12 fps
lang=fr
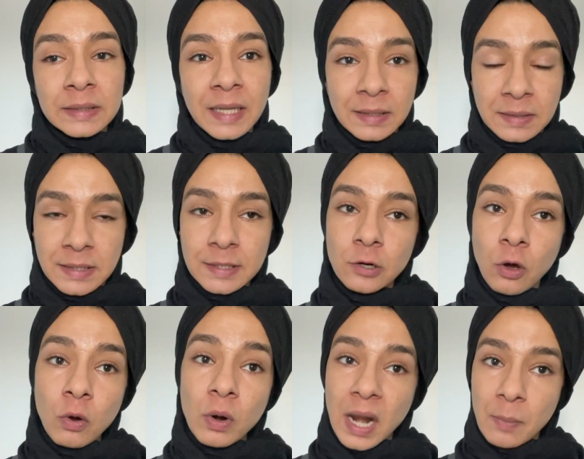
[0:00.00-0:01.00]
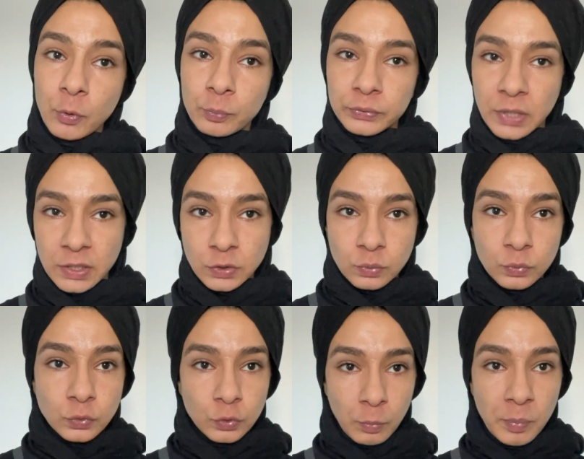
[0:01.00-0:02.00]
annihilant la population
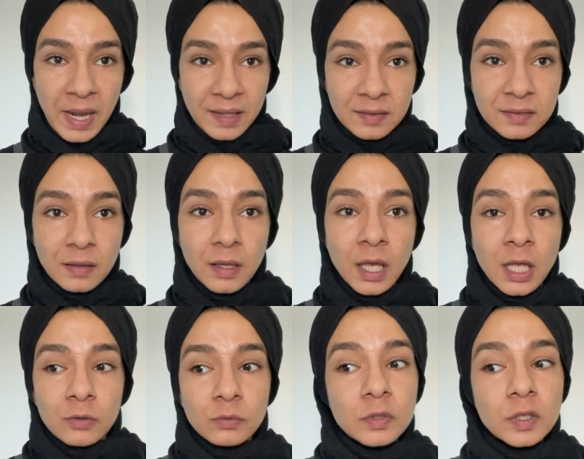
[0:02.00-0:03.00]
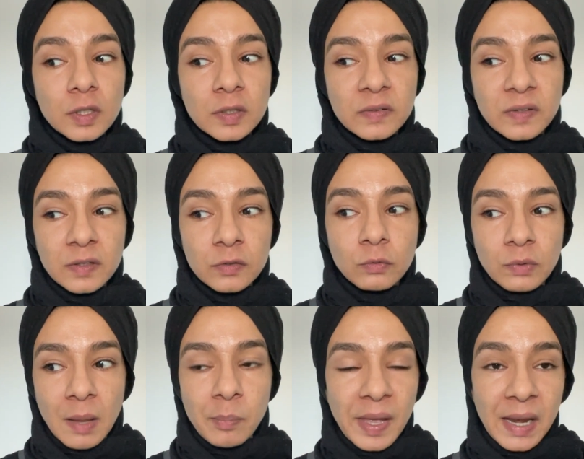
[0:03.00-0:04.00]
sur place. Donc c'est ce qu'on
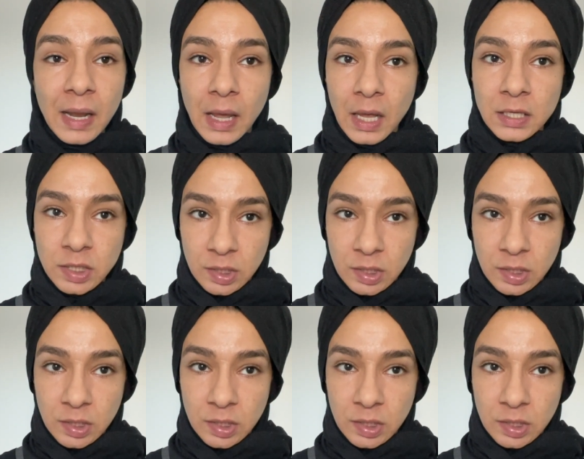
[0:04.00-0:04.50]
appelle un